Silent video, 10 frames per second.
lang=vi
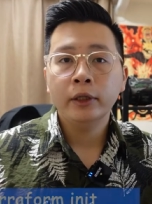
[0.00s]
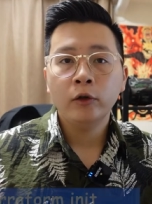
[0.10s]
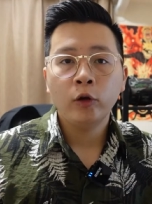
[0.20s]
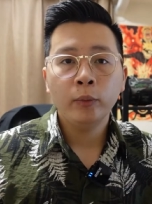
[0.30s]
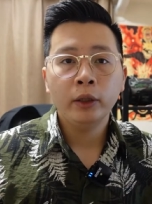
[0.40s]

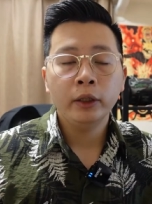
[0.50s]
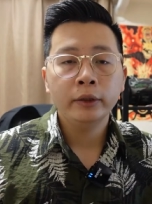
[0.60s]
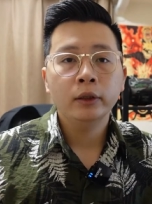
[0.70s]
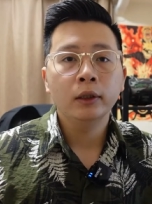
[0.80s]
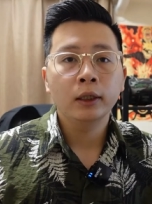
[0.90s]
Terraform init
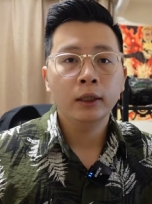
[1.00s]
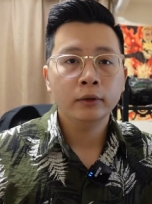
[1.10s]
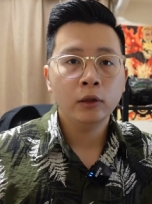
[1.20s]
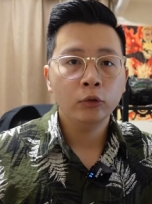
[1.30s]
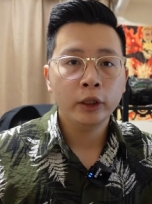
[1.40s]
ở cái lần
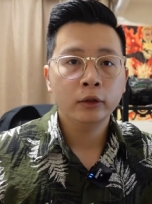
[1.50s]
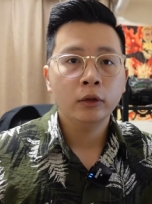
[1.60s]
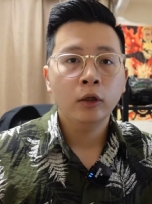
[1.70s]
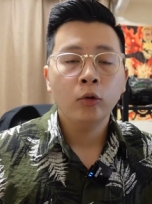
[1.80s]
đầu tiên